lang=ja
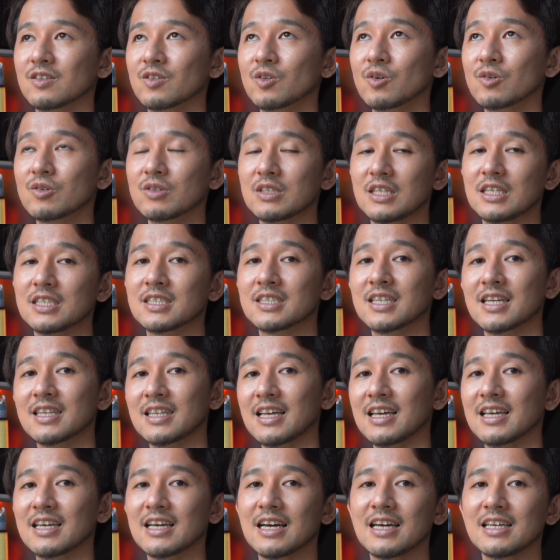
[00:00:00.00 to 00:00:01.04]
特に被写
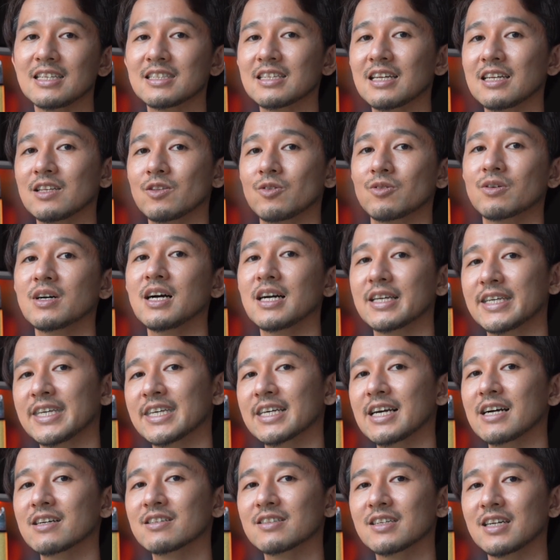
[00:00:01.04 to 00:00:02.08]
体がいたりとか企
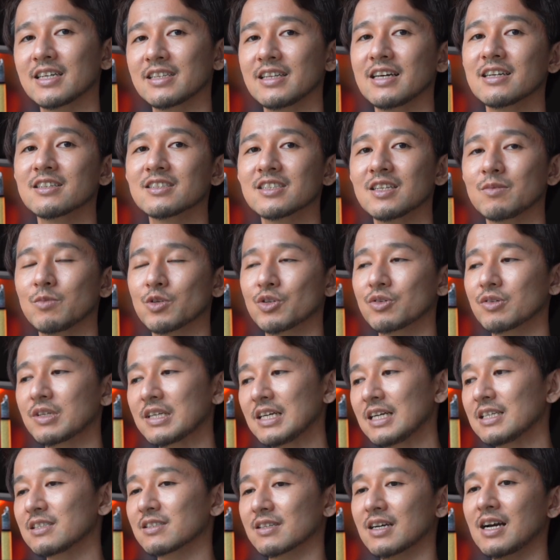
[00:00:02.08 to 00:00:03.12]
画がなくても、とり
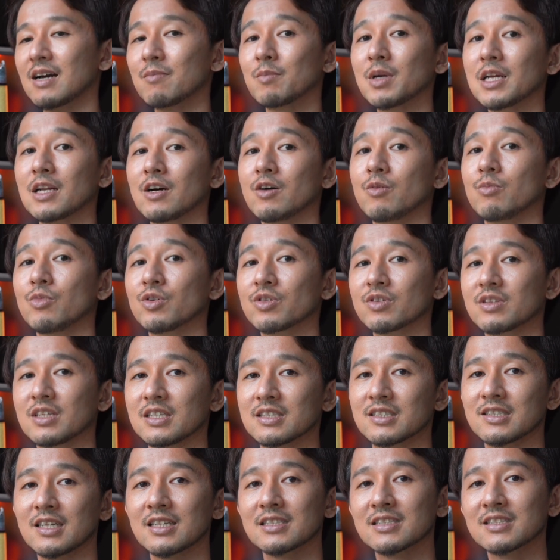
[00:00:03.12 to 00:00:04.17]
あえずカメラを持って
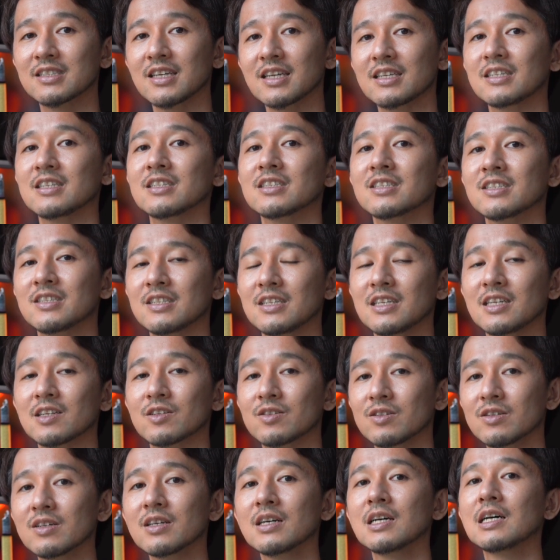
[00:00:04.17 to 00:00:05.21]
撮影にしに行
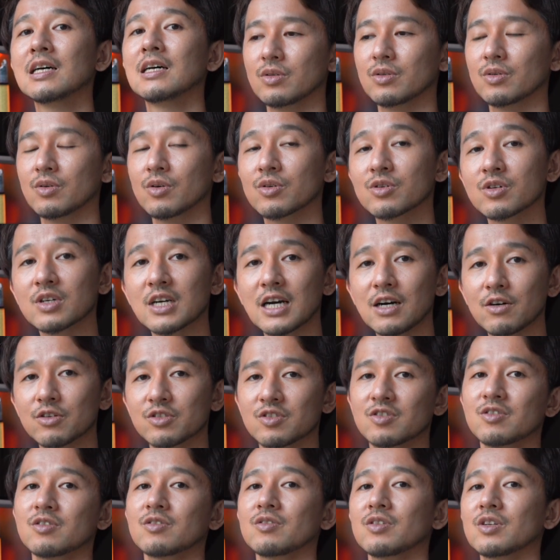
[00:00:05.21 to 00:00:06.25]
く、録画を
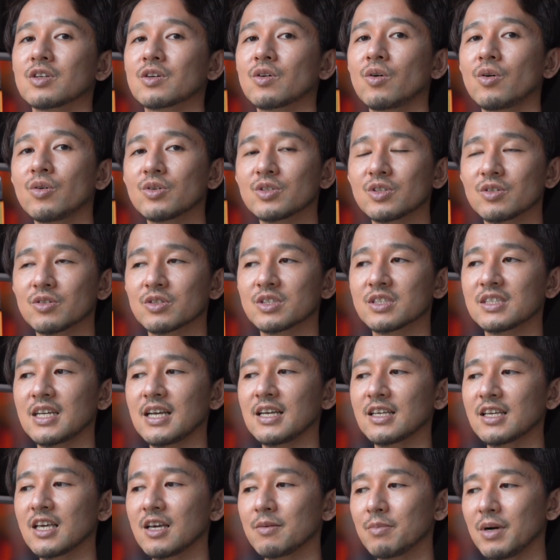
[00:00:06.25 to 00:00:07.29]
するという行為をして
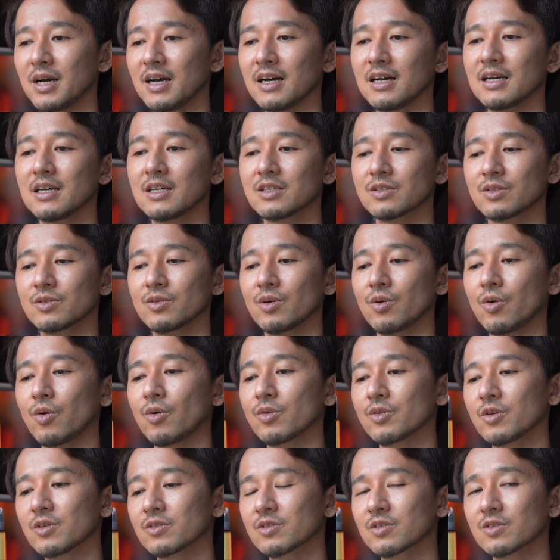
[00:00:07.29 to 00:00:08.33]
いけば、その
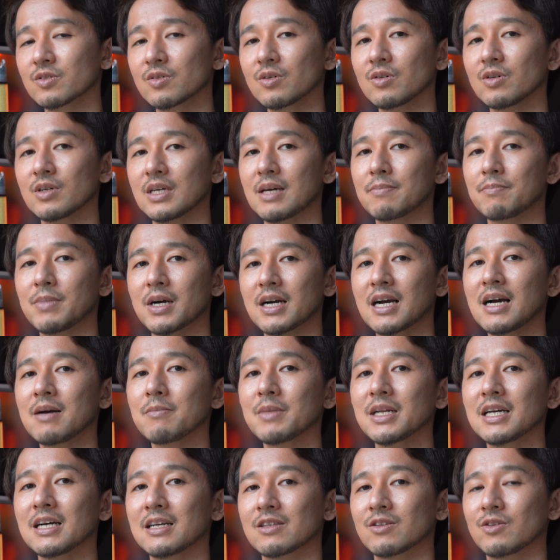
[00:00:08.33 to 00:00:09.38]
おのずとやっぱ
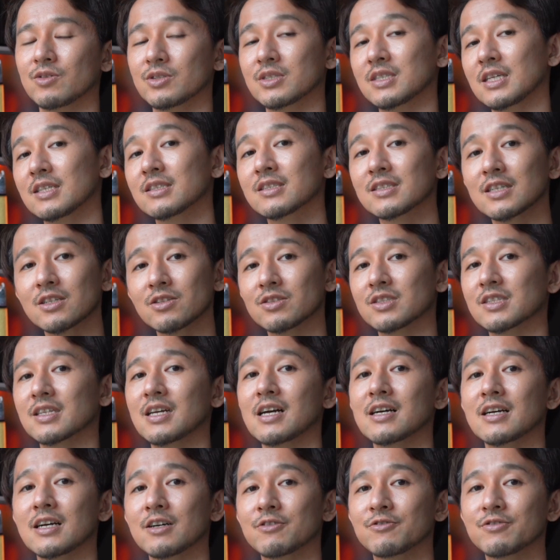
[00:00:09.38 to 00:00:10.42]
カメラと接してる時
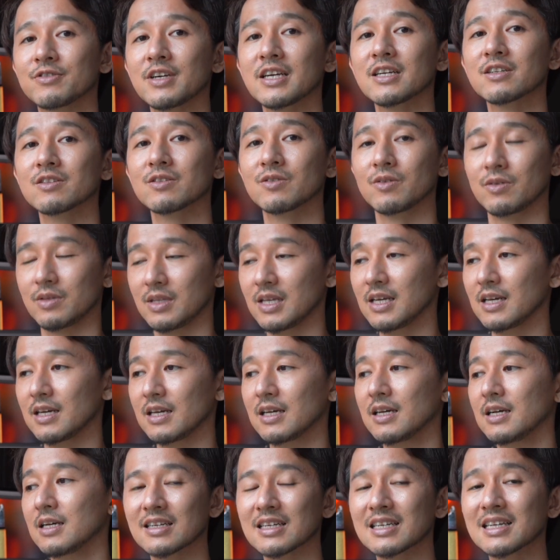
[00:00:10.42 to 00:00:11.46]
間が増えるので、
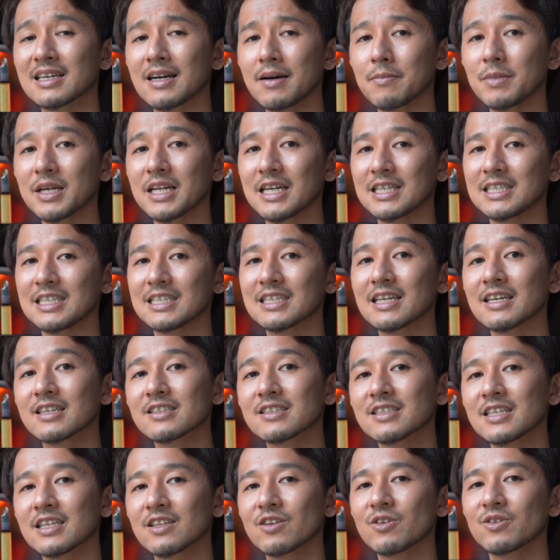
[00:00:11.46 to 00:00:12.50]
カメラに対
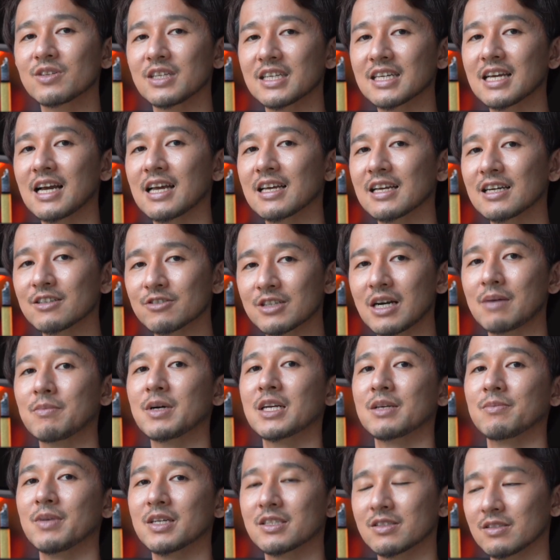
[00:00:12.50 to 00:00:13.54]
しての理解が深ま
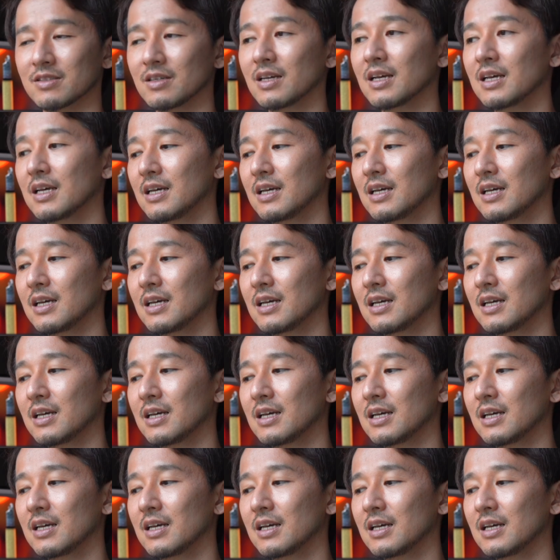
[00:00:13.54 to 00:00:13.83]
ります。